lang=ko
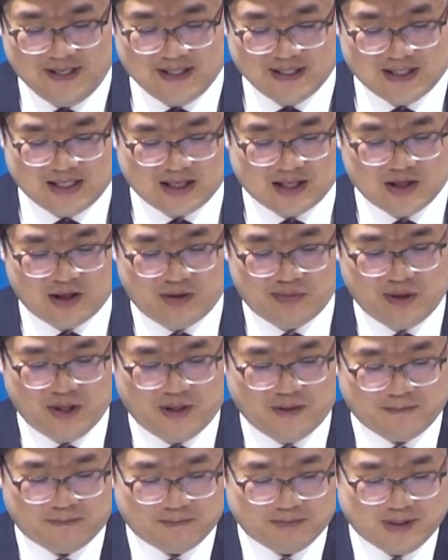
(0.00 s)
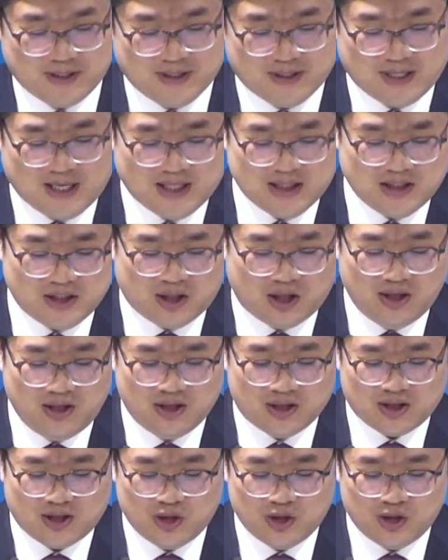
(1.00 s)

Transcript: 자, 그러면 끝까지 전력